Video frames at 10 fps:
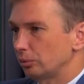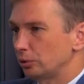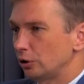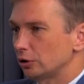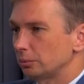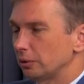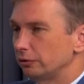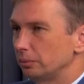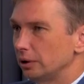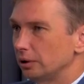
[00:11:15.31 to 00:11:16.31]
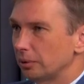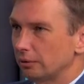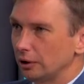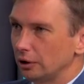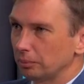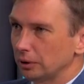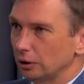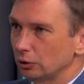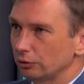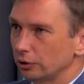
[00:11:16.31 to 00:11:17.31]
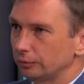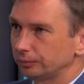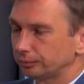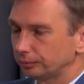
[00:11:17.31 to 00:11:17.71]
абитуриентом о выборе направления подготовки,